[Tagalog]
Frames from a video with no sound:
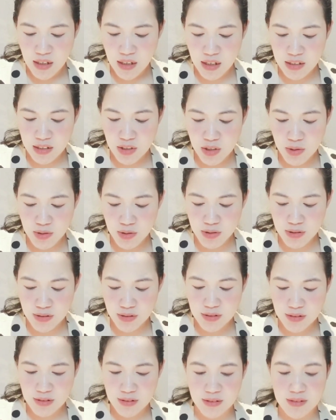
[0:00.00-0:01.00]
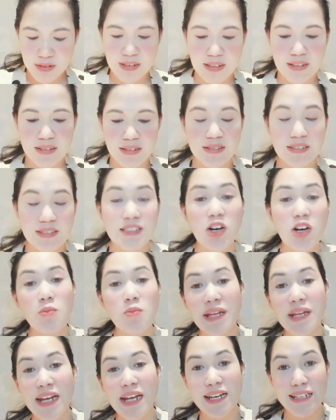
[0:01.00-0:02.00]
At yun,
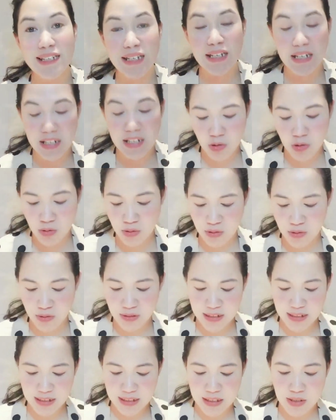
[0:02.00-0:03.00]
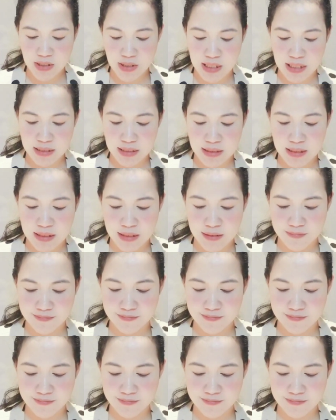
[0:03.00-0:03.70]
naoperahan na rin ako, Ate Jackie.